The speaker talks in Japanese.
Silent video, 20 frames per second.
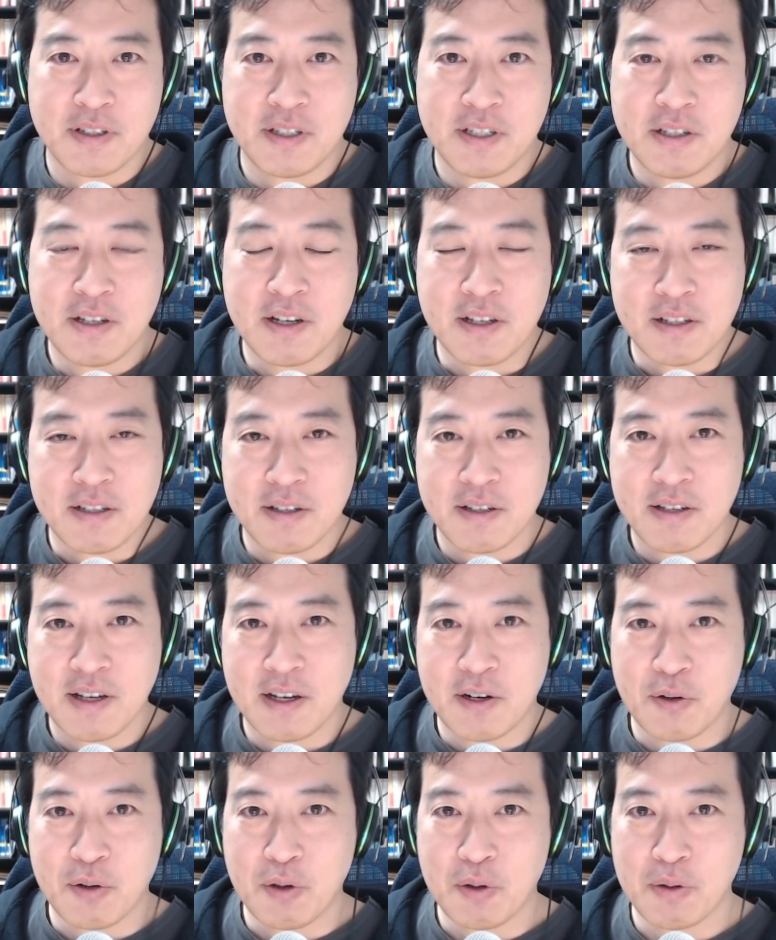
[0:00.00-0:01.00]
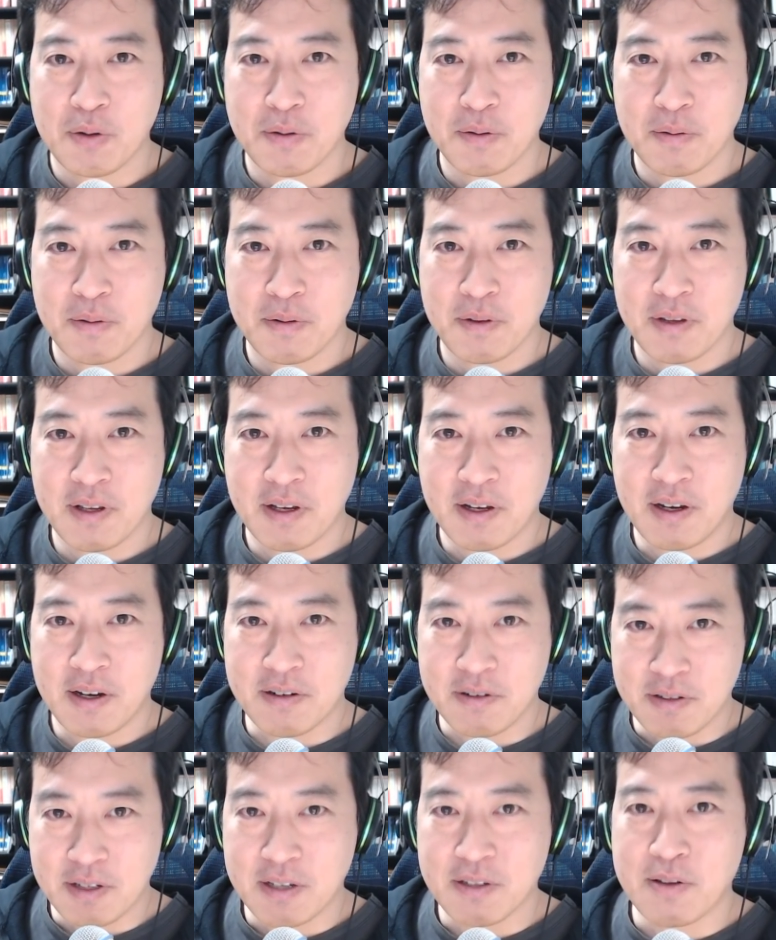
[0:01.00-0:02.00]
実は、あの、あ
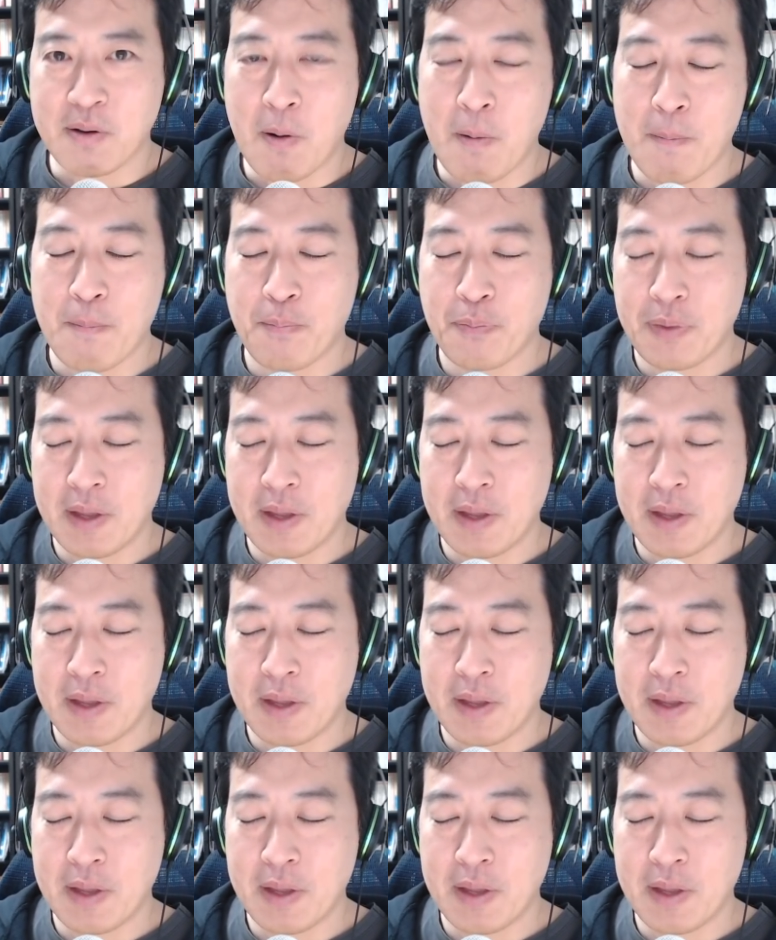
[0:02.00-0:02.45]
るんですよ。